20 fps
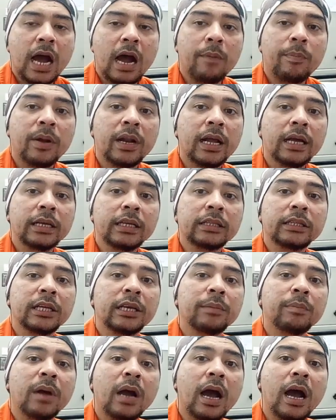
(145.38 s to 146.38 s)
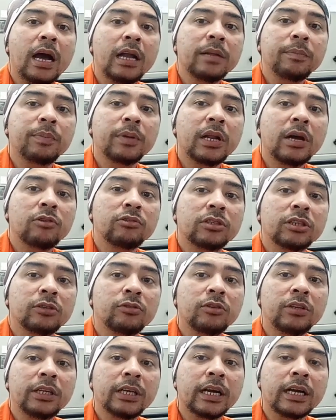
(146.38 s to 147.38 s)
Apalagi tema Hari Pelaut
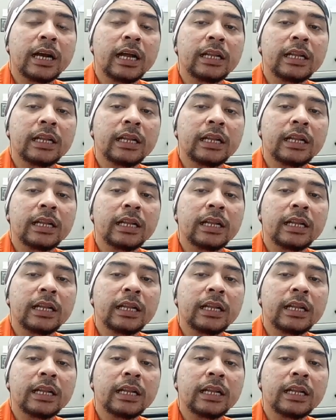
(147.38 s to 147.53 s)
Sedunia